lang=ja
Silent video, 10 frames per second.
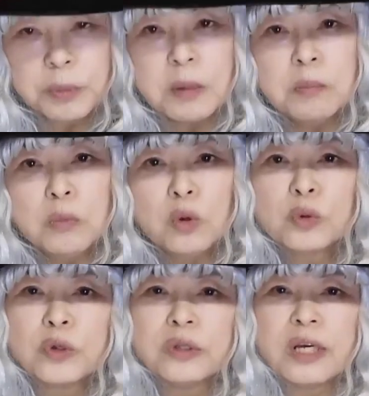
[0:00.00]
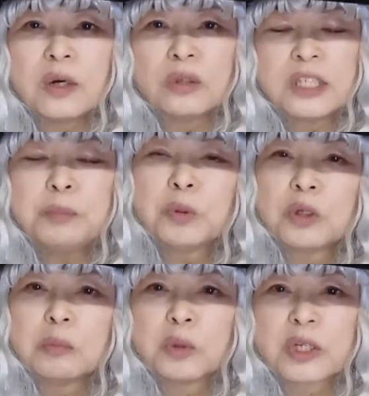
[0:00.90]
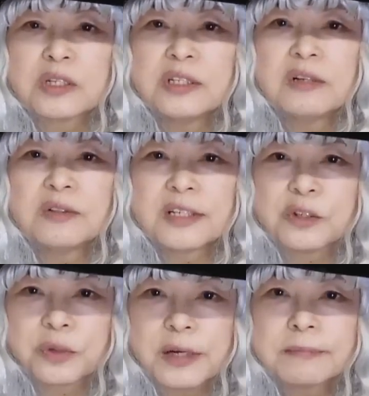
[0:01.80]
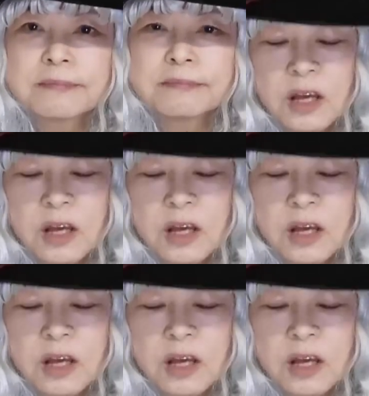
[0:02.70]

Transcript: 弁毛というね尻尾のようなものがついてるんですよね